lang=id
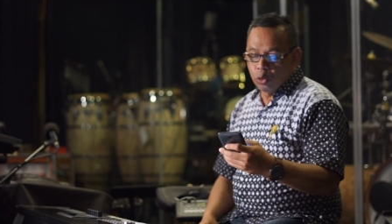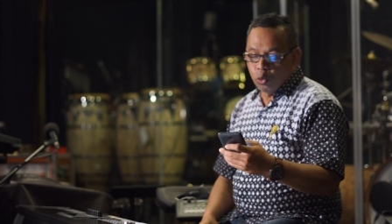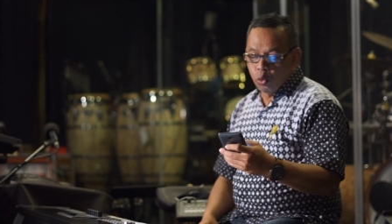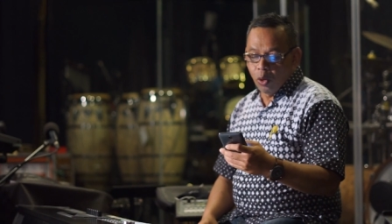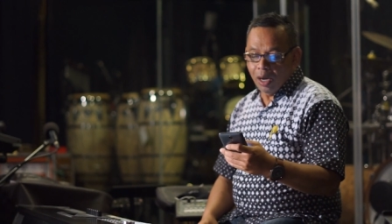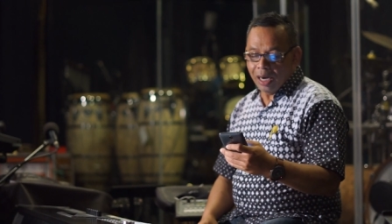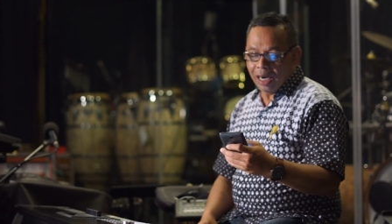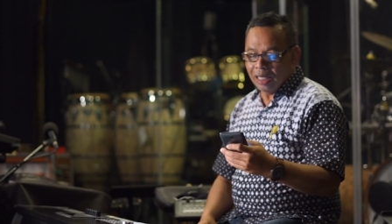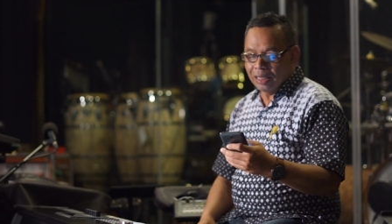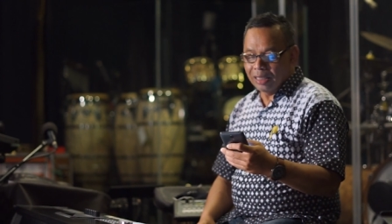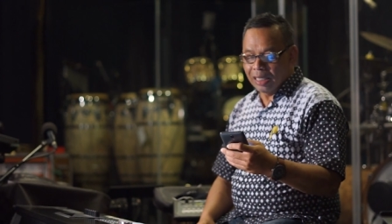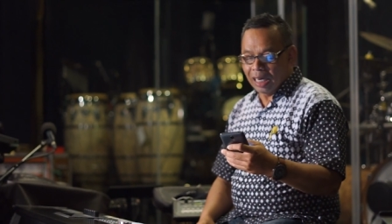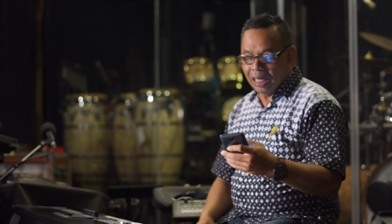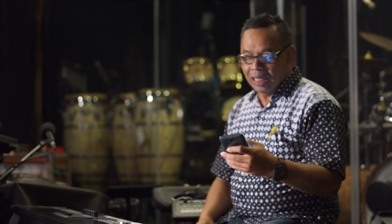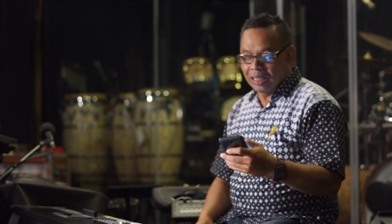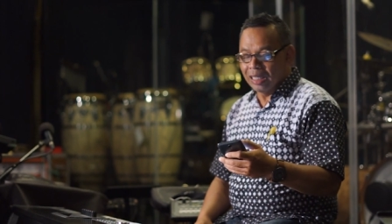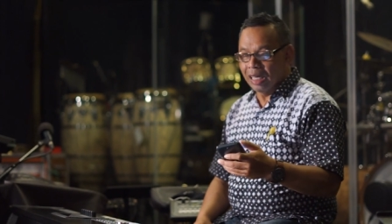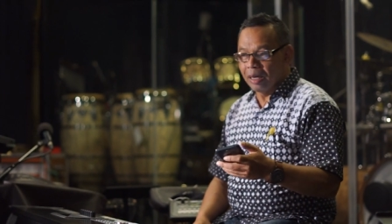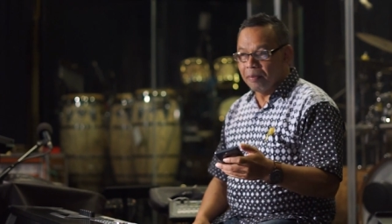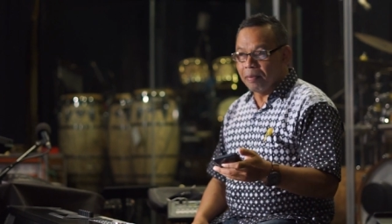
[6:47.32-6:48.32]
Dua
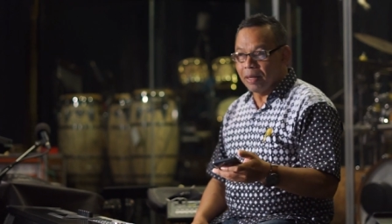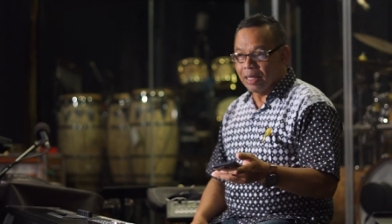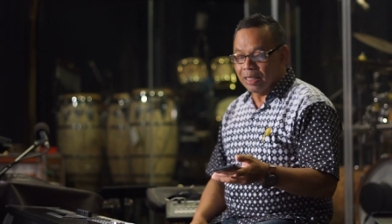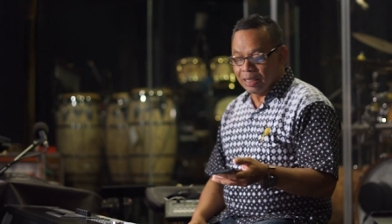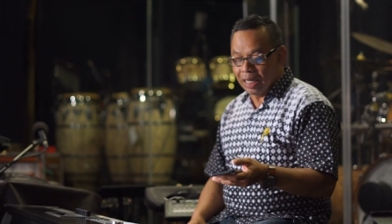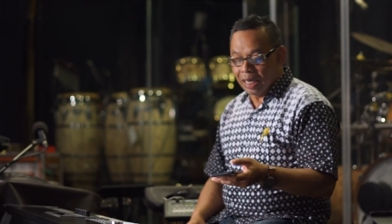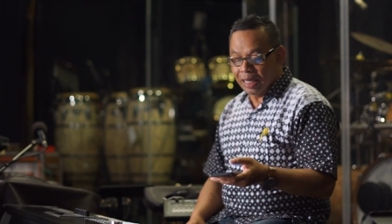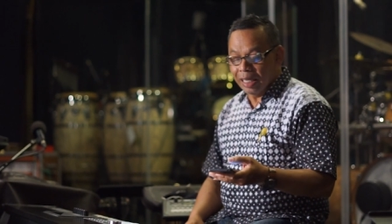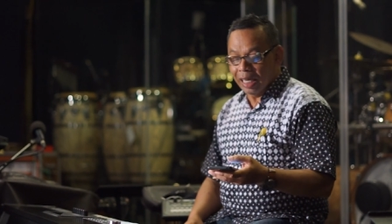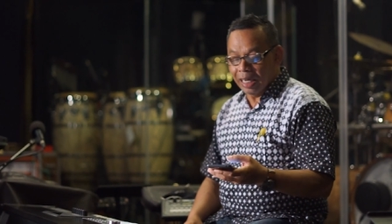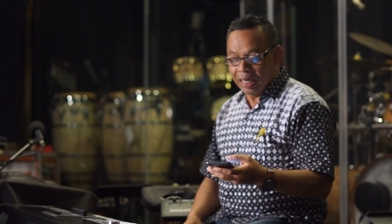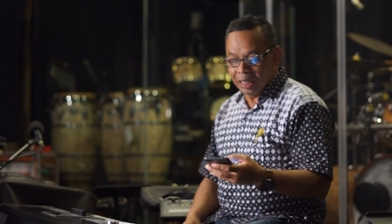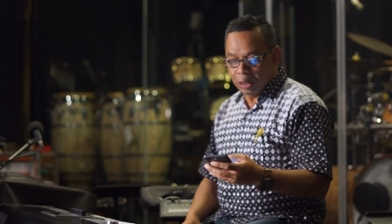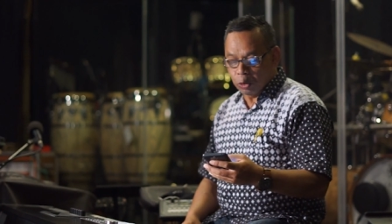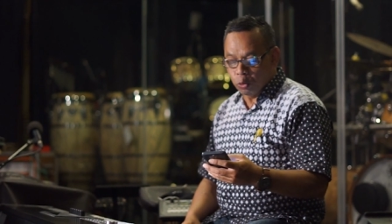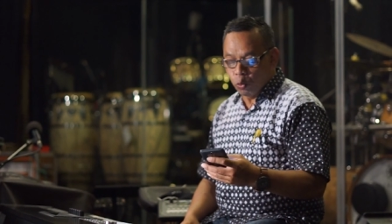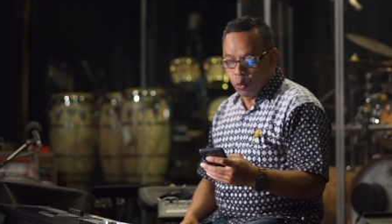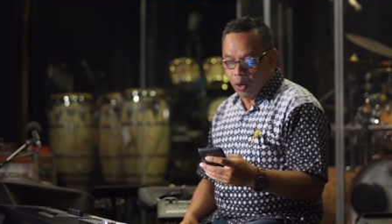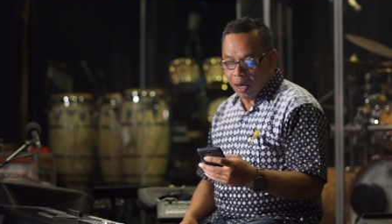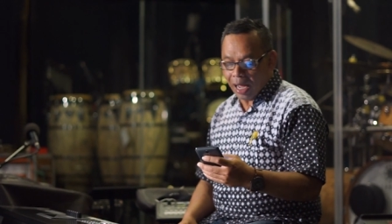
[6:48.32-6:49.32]
Raja-Raja pasal yang
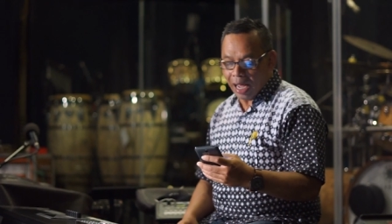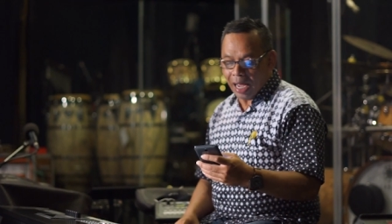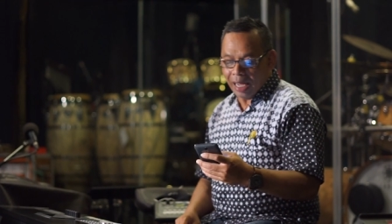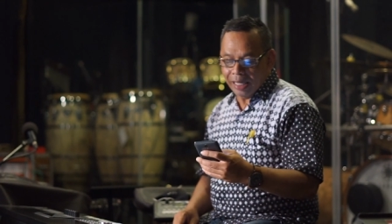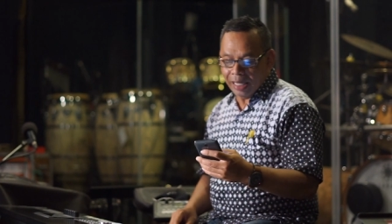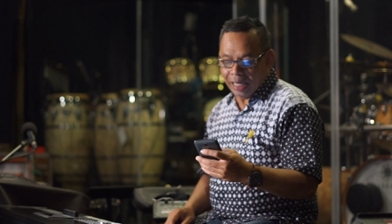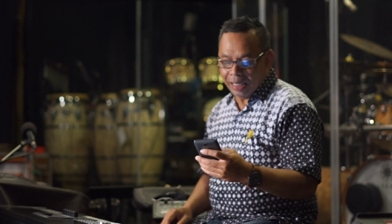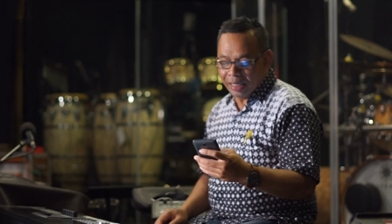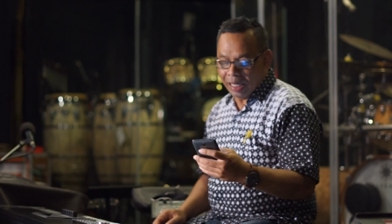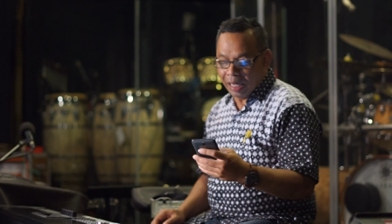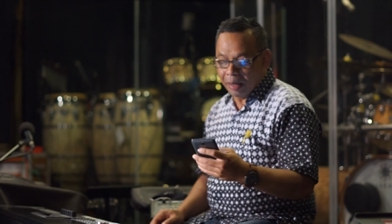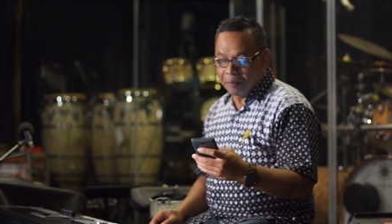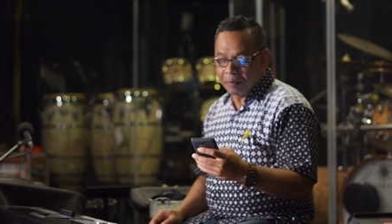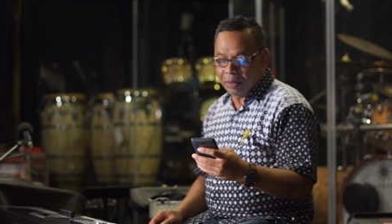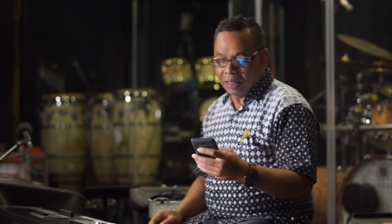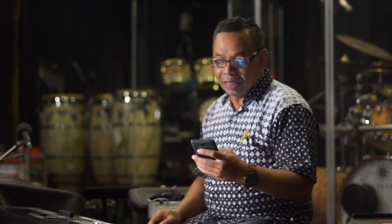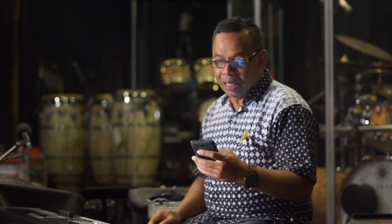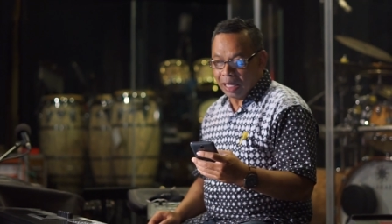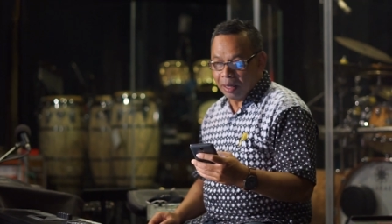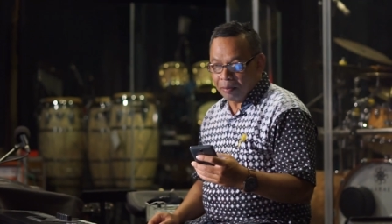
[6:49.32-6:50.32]
kedua ayat yang
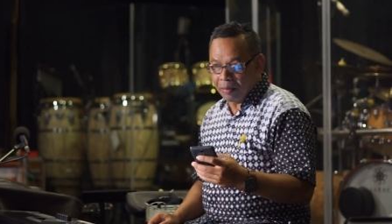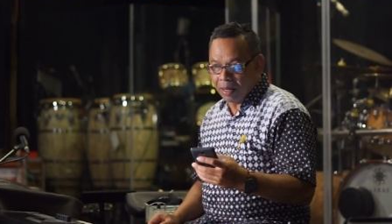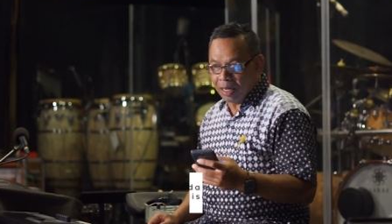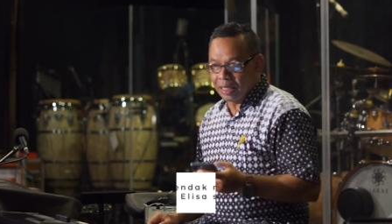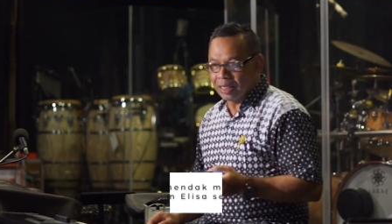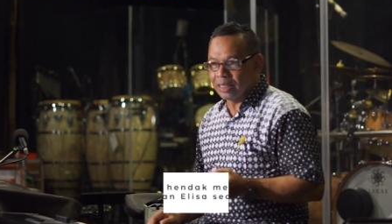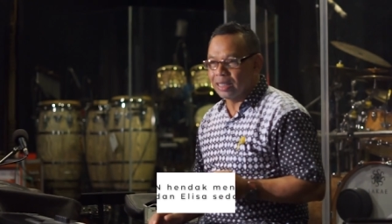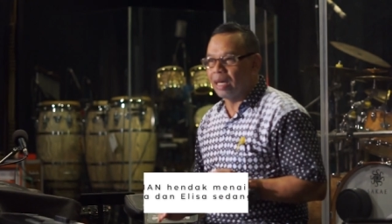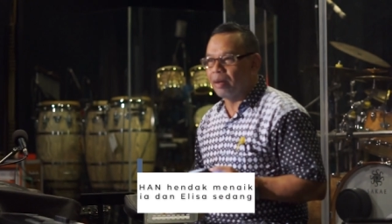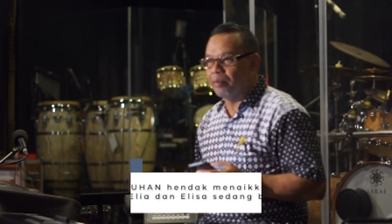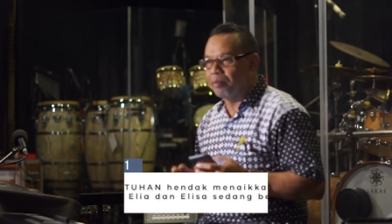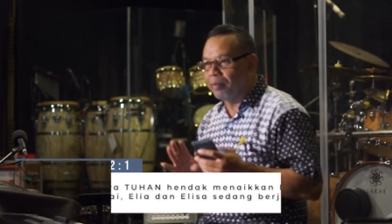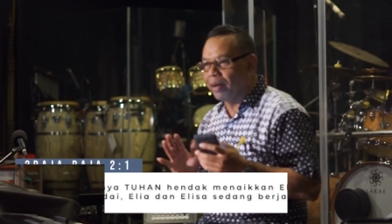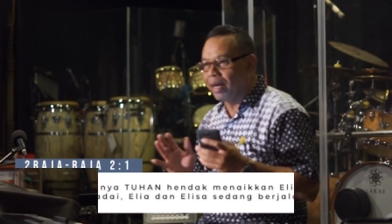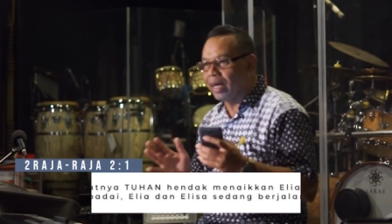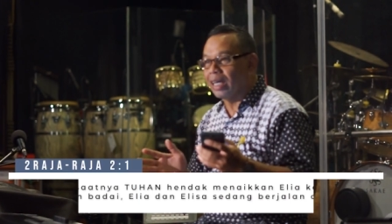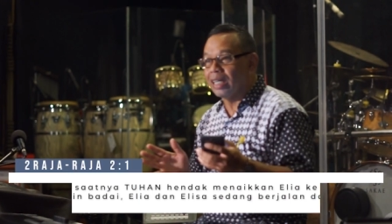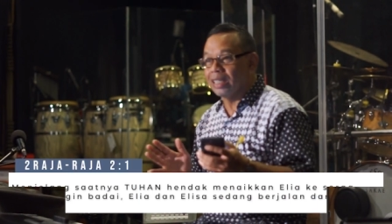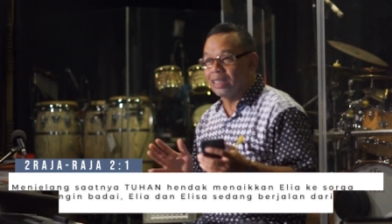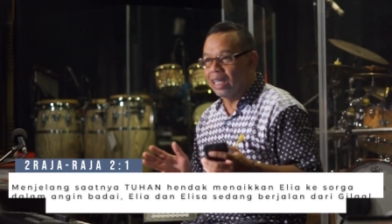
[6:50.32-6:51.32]
pertama
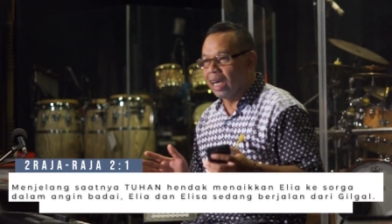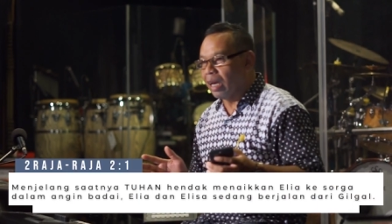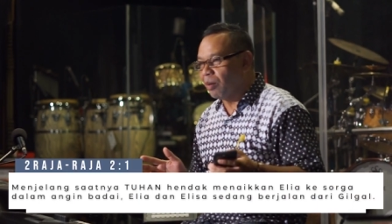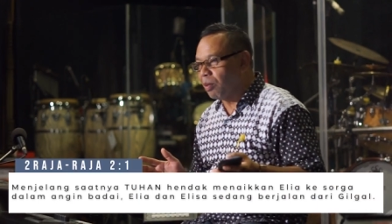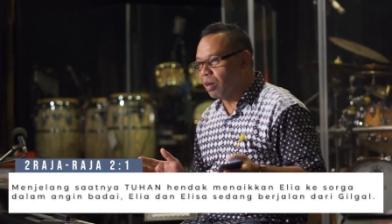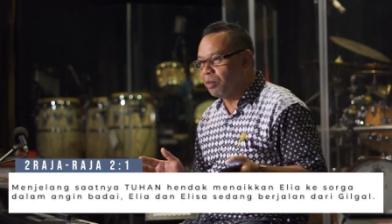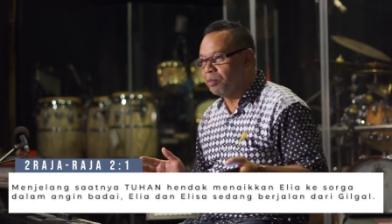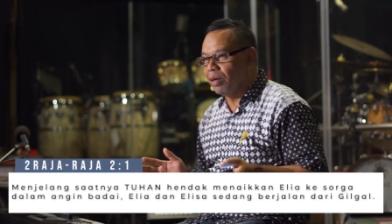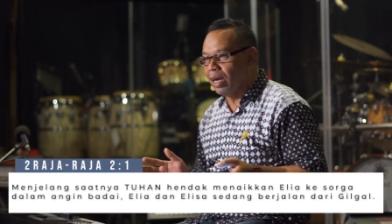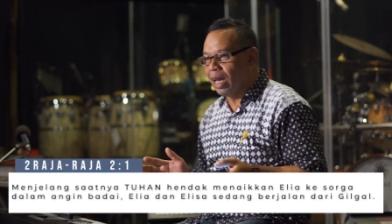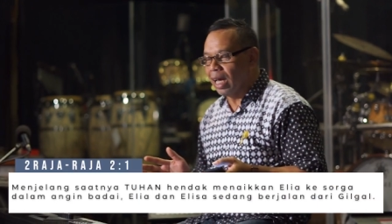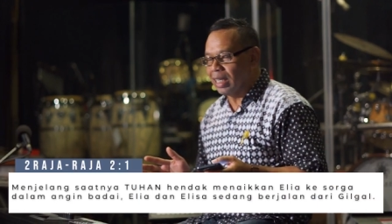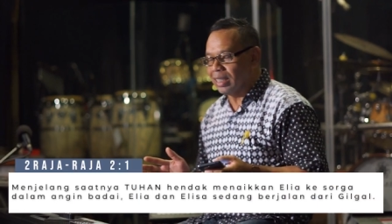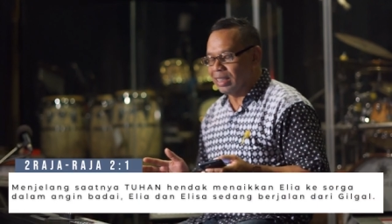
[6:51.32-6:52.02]
sampai ke 18.